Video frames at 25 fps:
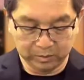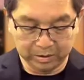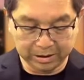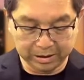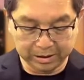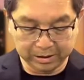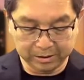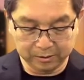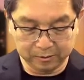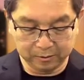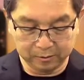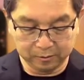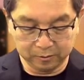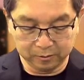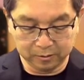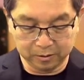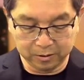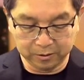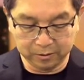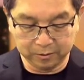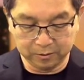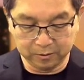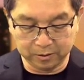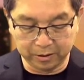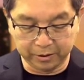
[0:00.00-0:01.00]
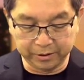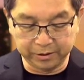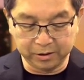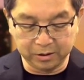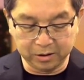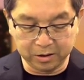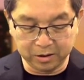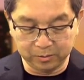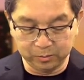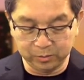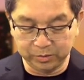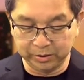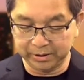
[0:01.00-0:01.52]
Dạ, hình, hình như
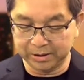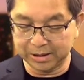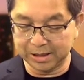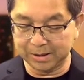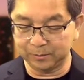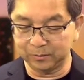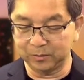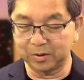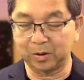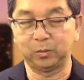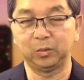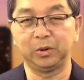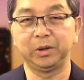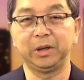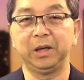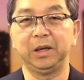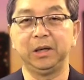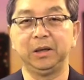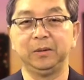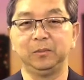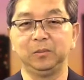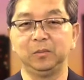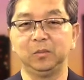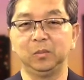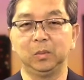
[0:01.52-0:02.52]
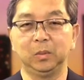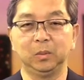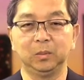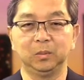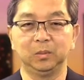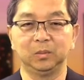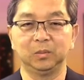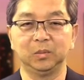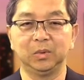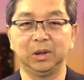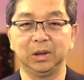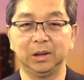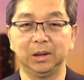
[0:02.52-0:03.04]
hơn 10 năm không có đến. Hơn 10
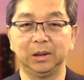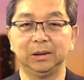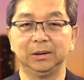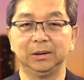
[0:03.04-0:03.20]
năm. Yeah.